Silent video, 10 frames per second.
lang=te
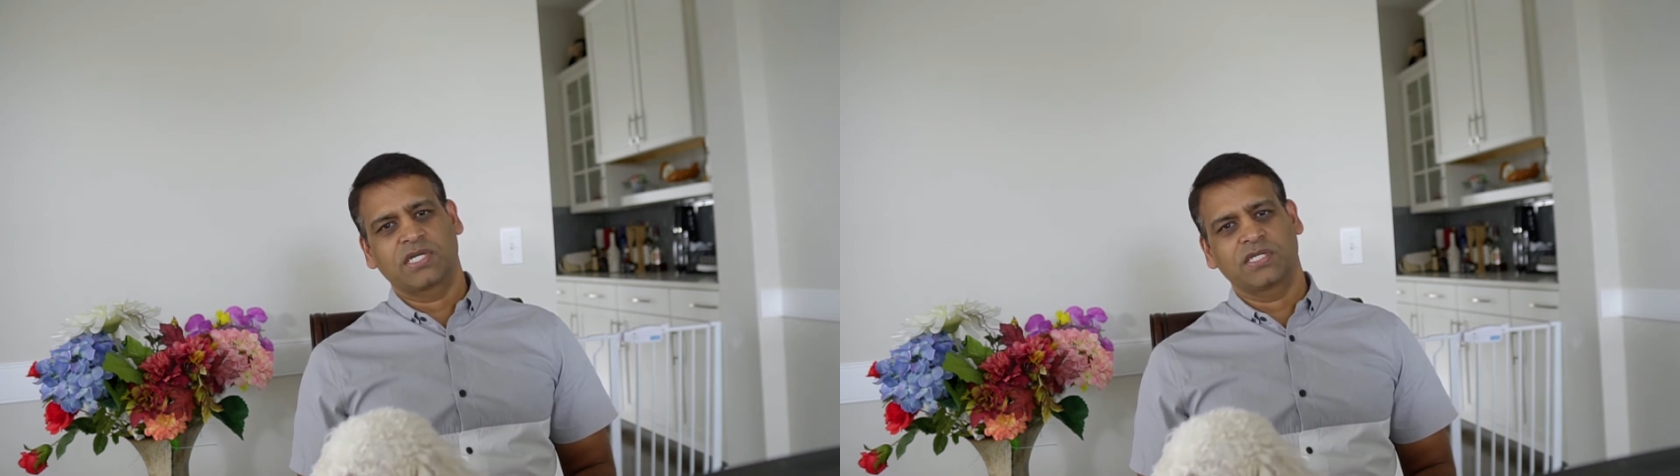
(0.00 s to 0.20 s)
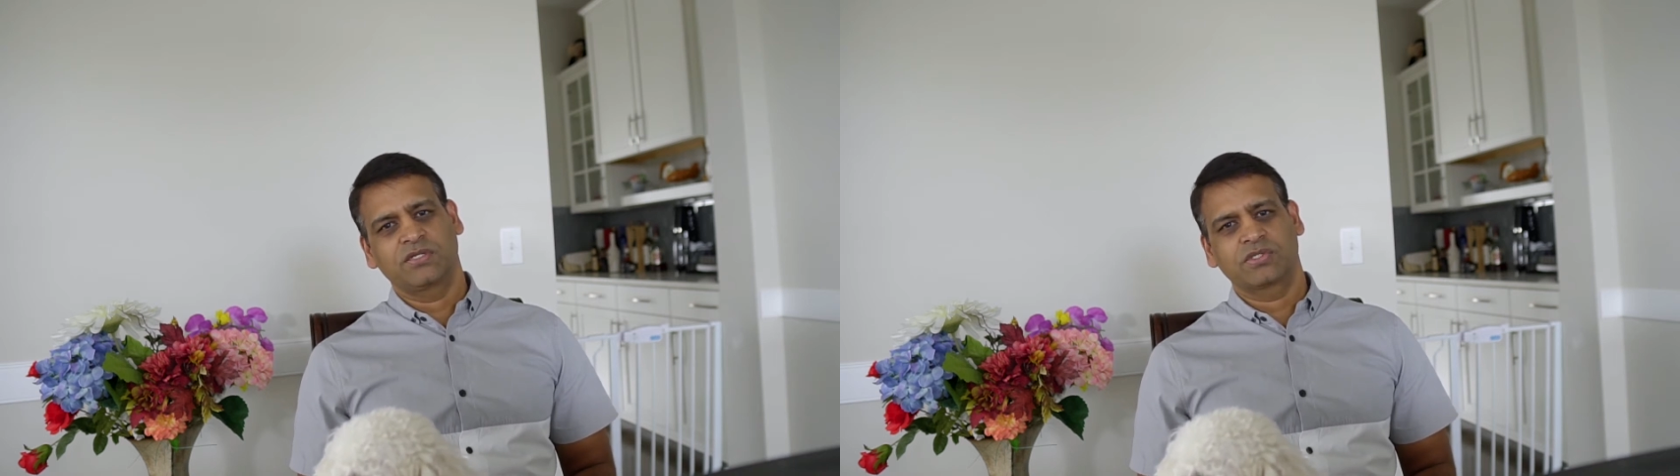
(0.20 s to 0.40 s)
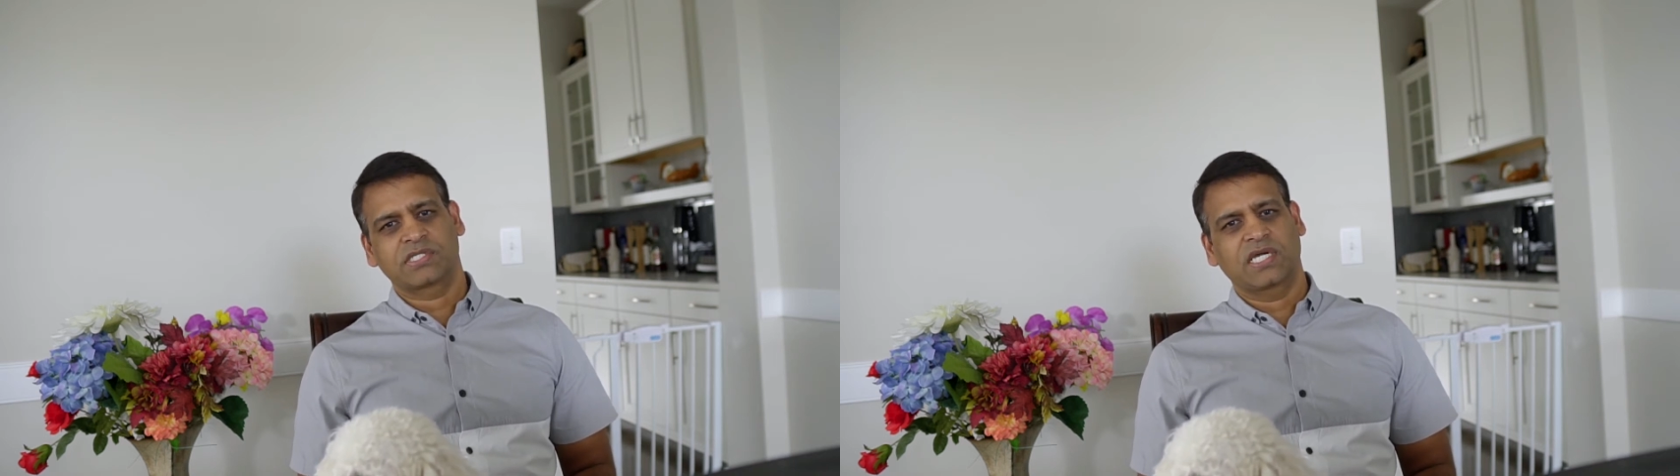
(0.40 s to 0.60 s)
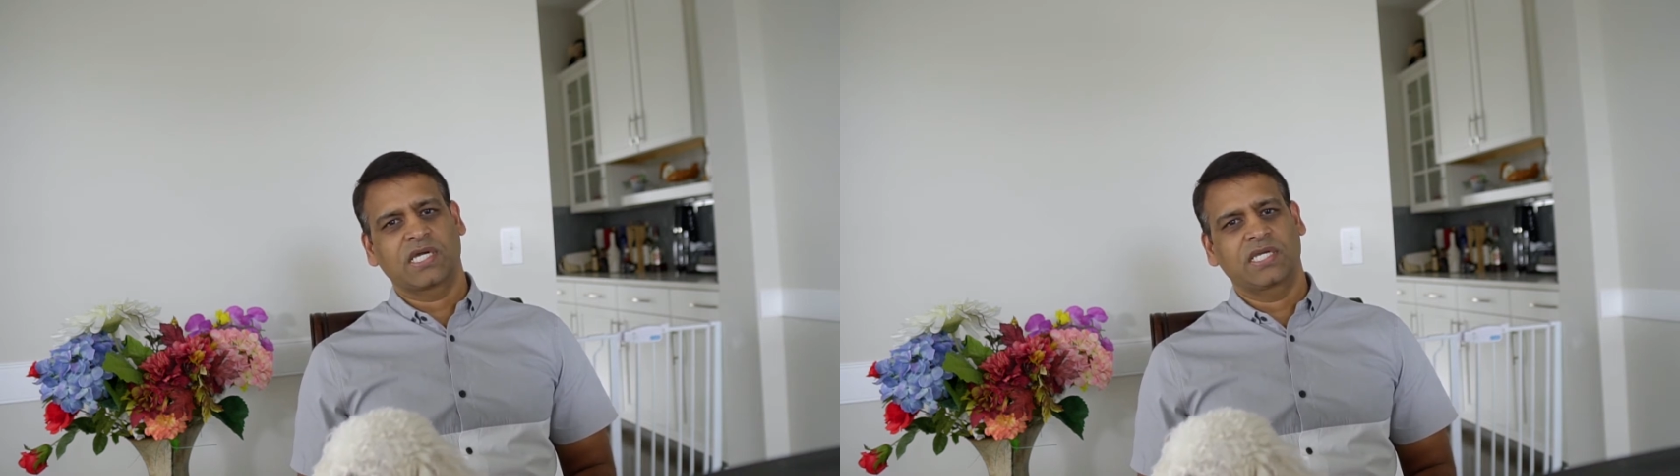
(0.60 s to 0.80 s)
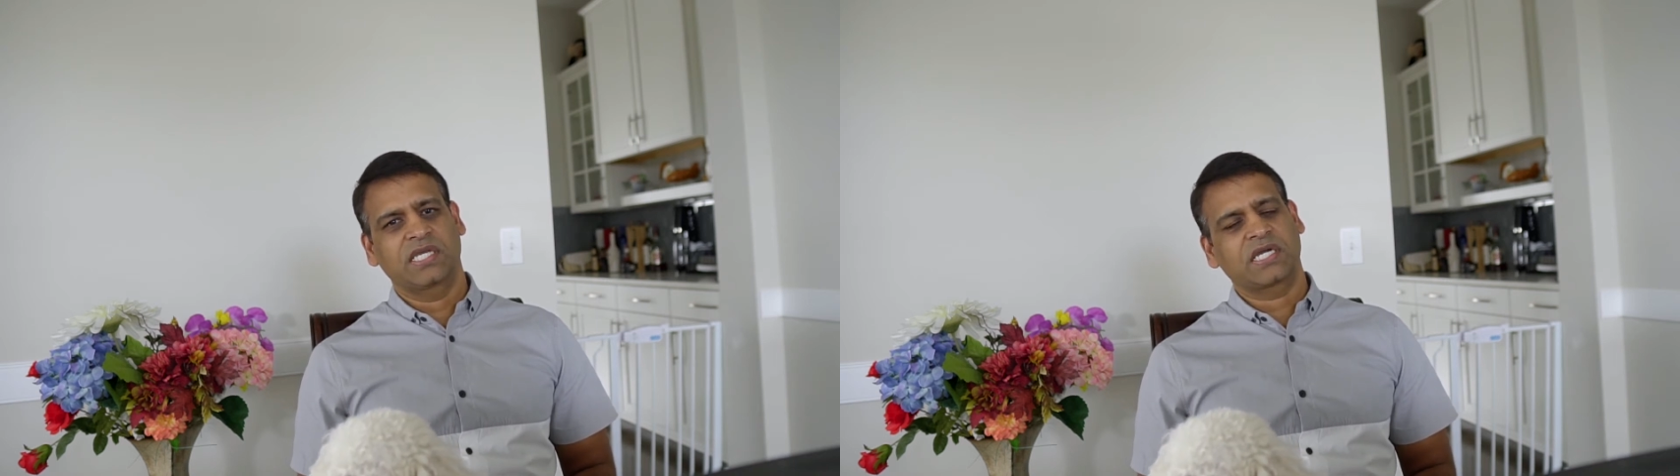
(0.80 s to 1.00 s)
అంటే యూఎస్లో
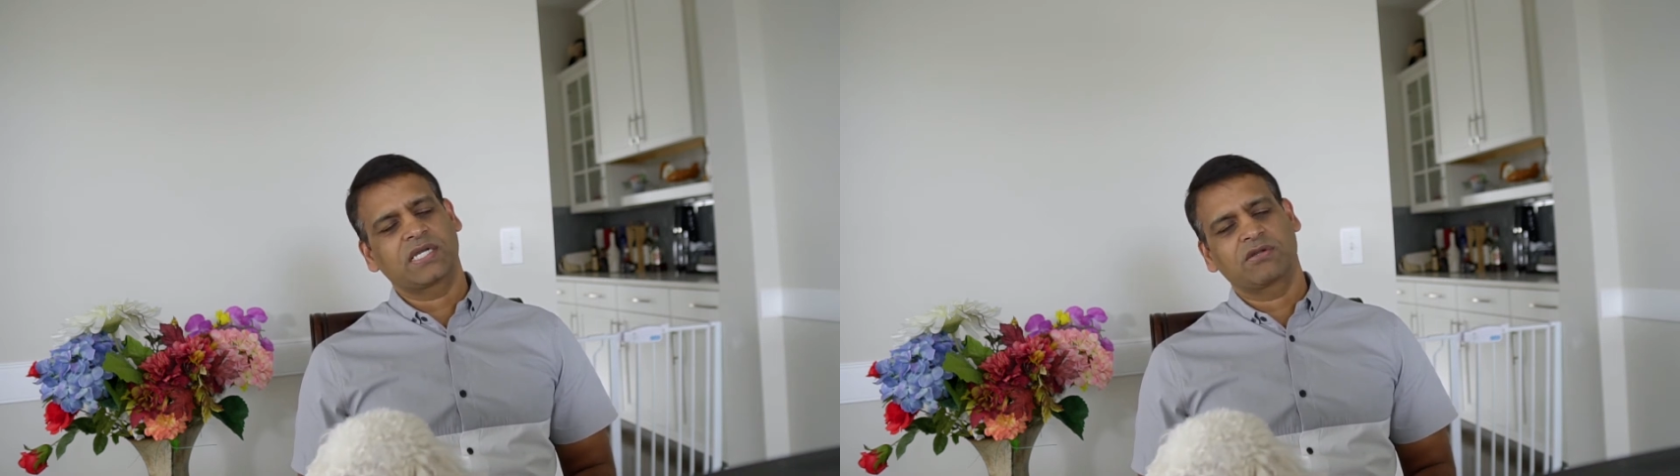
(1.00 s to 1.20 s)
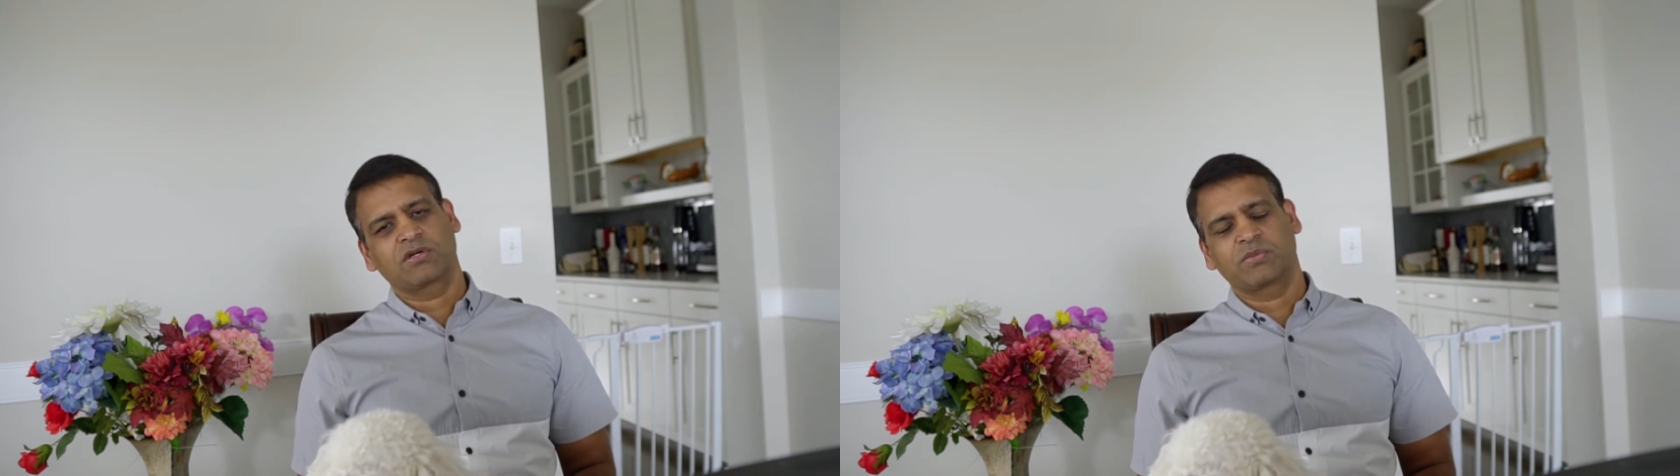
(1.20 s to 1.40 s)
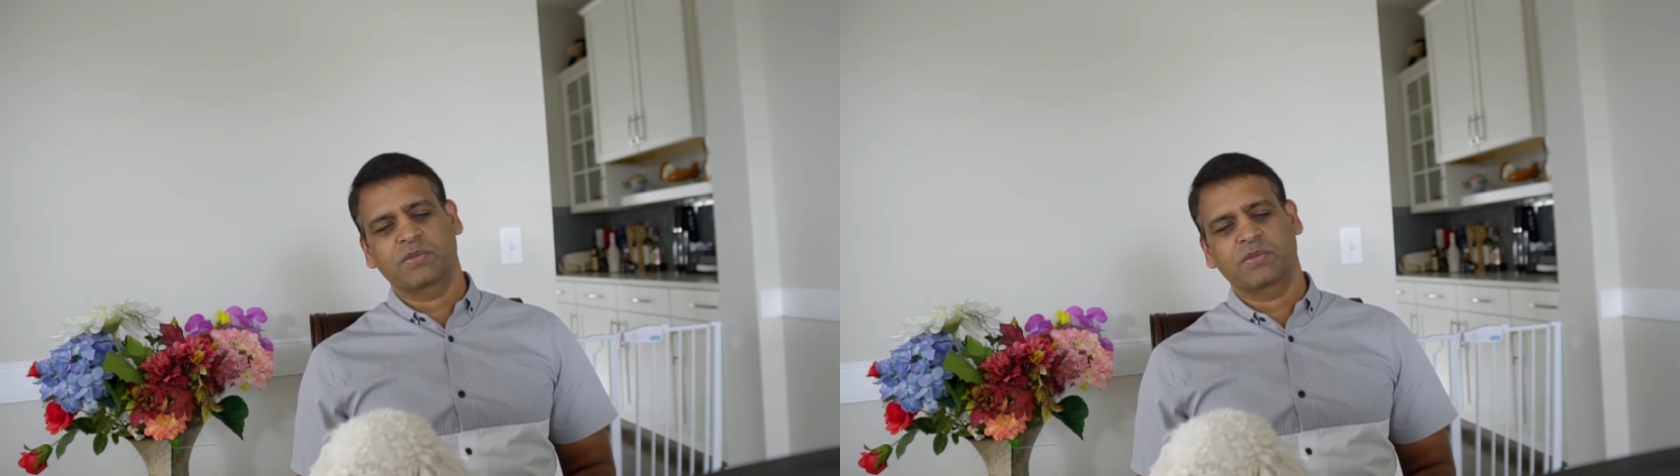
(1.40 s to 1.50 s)
కానీ ఎక్కడైనా కూడా